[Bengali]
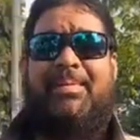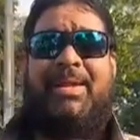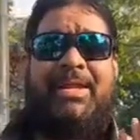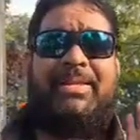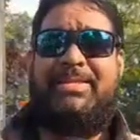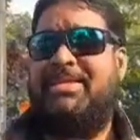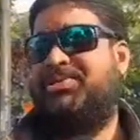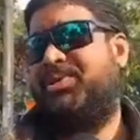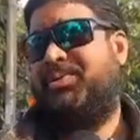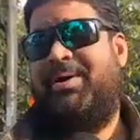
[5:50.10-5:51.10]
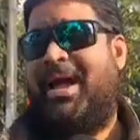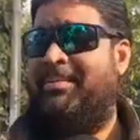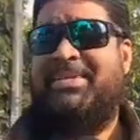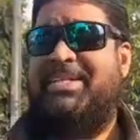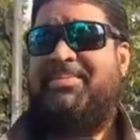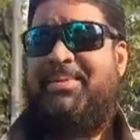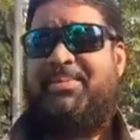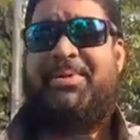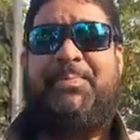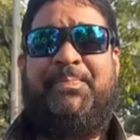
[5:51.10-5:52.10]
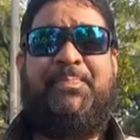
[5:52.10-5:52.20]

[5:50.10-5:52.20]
মানে নির্দিষ্ট জবাব আমি দিতে পারবো না